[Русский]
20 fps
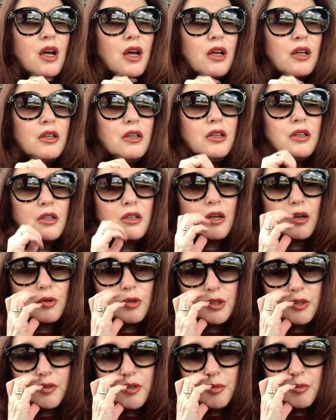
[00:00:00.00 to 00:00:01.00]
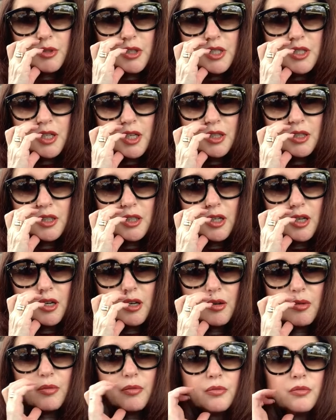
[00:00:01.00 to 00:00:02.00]
И какое-то время назад
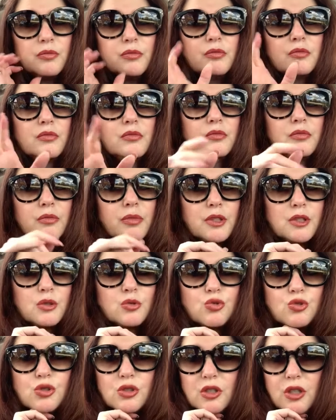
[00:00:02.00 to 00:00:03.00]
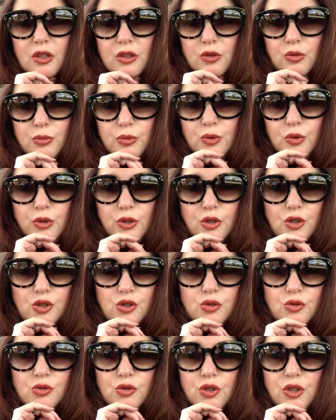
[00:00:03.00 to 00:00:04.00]
я послушала одну
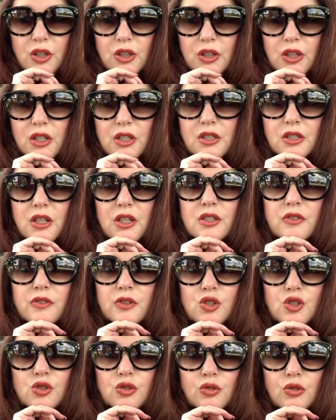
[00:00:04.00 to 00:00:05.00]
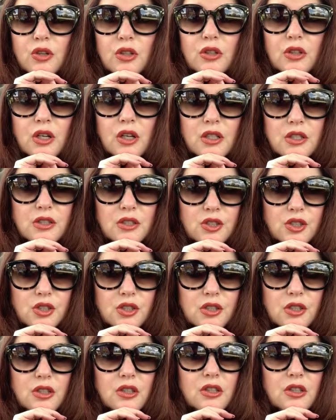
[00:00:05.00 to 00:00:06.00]
блогершу, и она рассказывала, что она,
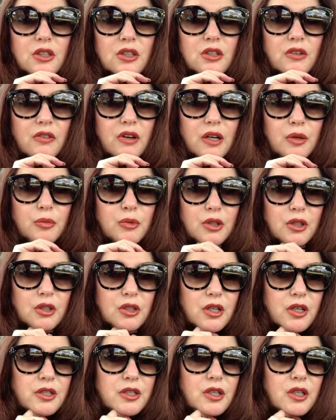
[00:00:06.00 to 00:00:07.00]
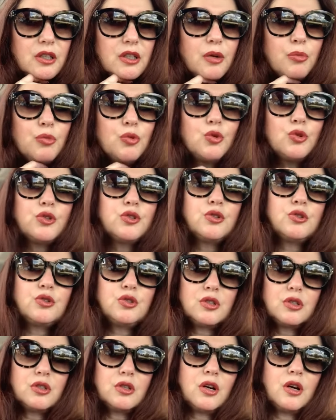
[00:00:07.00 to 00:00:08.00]
значит, сидит на интервальном голодании, она
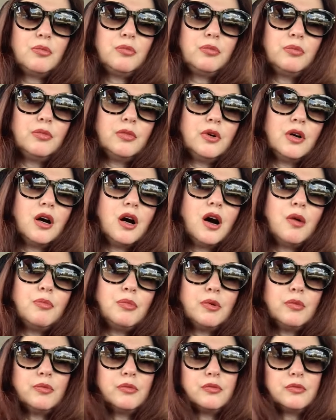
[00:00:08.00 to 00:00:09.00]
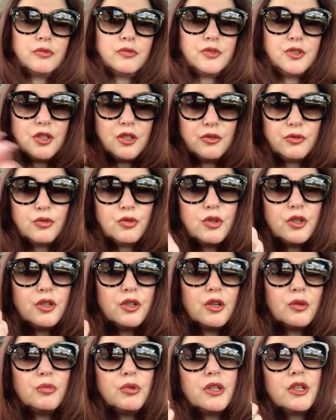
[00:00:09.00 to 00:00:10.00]
пользуется апом в
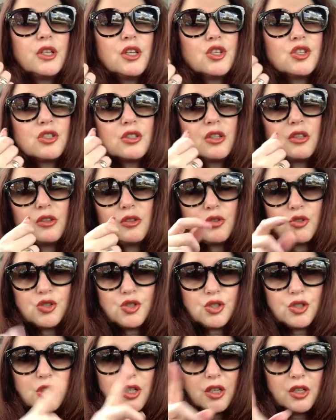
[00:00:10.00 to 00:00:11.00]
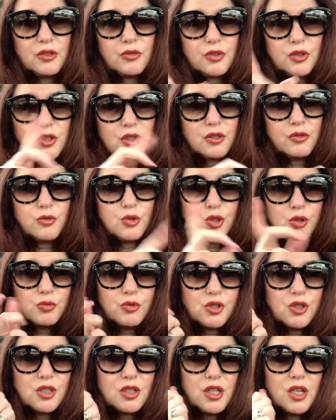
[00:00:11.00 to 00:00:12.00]
телефоне, application, который считает вот эти
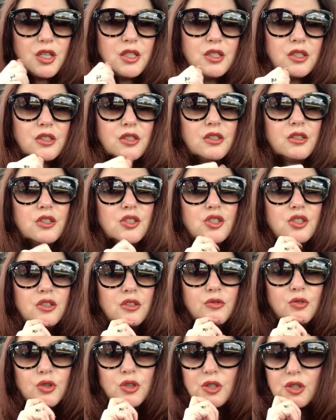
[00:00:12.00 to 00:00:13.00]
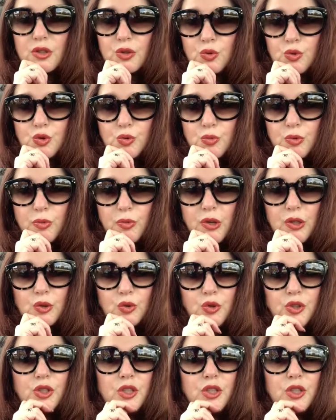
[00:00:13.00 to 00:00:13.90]
8-16, значит, и вот ей это очень помогло.